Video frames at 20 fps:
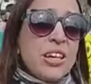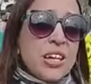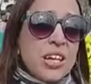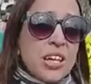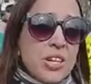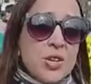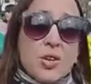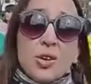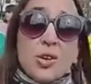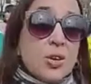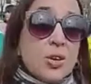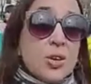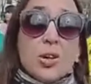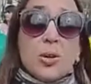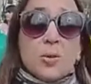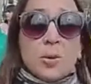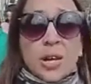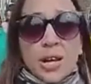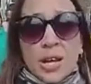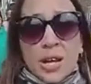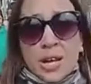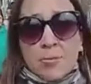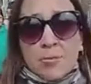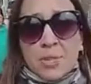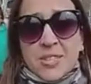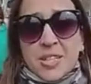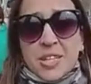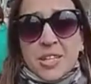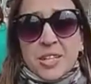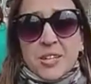y no lo cobra al mes
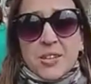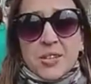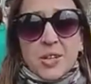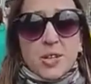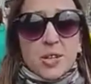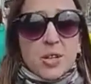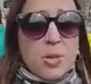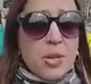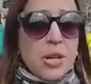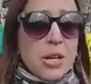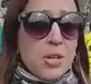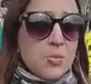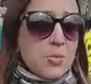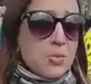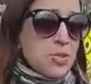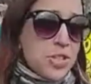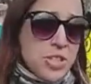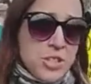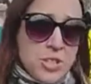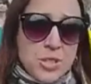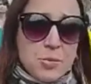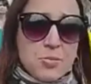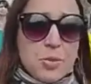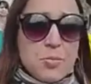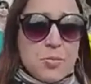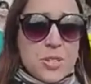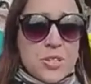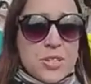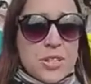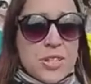siguiente, lo cobra con muchísimos
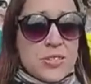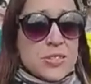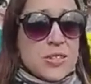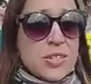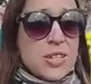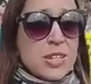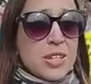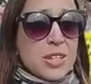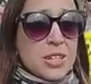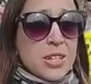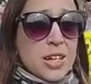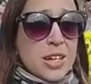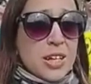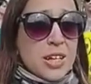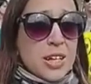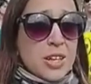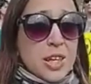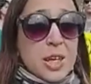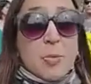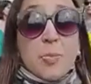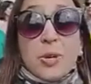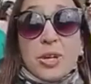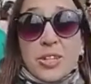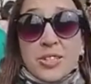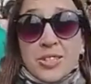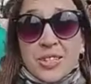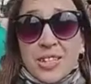meses eh, después.